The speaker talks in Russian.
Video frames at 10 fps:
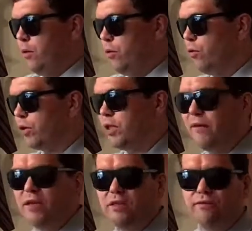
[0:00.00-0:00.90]
Ну,
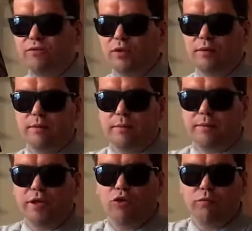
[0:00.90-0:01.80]
давайте вот
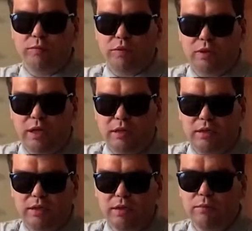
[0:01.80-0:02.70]
задумаемся над
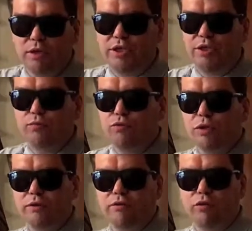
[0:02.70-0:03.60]
тем, к чему
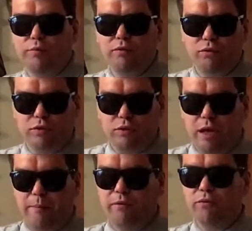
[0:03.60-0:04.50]
это все приводит.
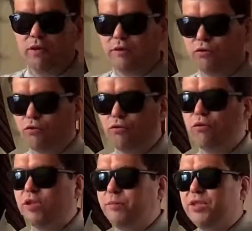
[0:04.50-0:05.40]
А приводит это все к
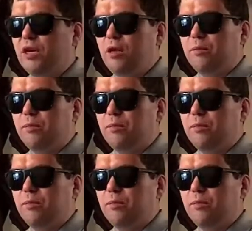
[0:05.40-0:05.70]
очень печальным